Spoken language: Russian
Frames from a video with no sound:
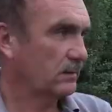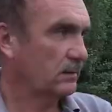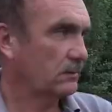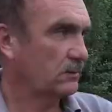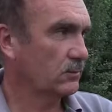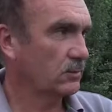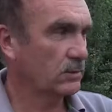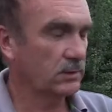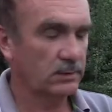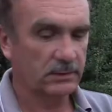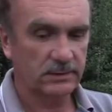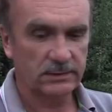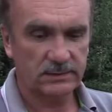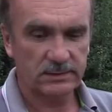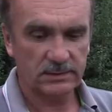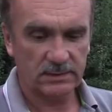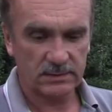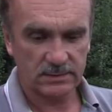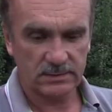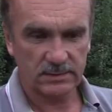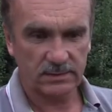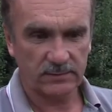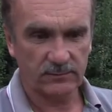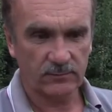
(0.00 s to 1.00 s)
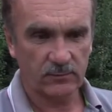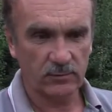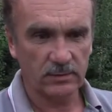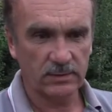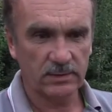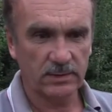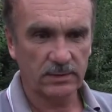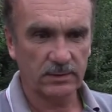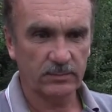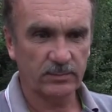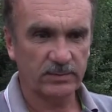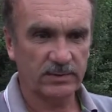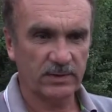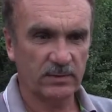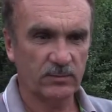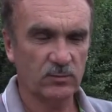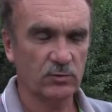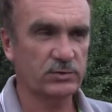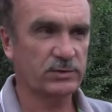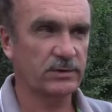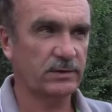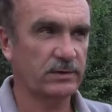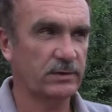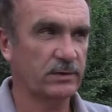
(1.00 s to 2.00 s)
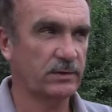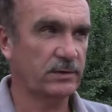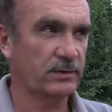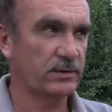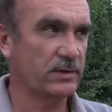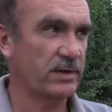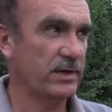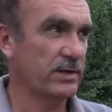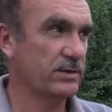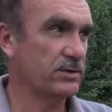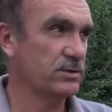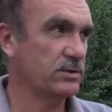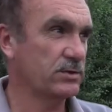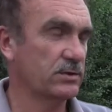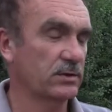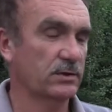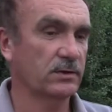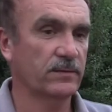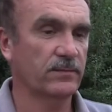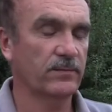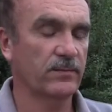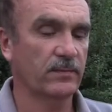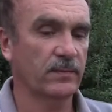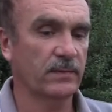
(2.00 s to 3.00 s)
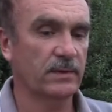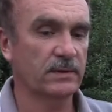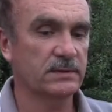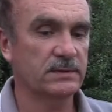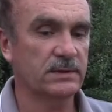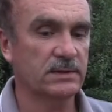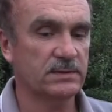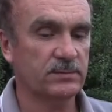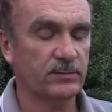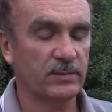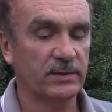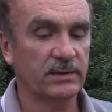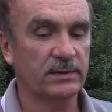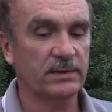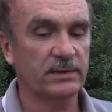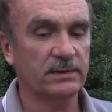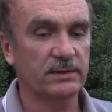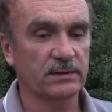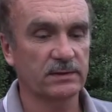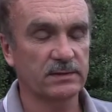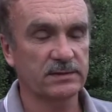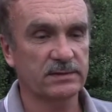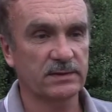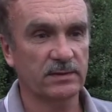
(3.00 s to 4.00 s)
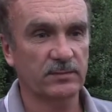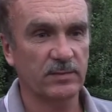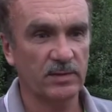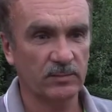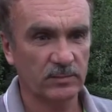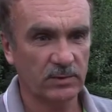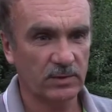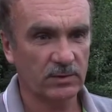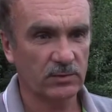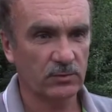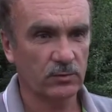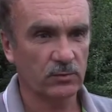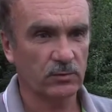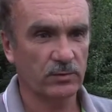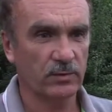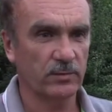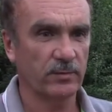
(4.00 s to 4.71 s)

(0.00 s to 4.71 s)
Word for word: Дорога сейчас довольны, потому что раньше здесь приходилось самим дорогу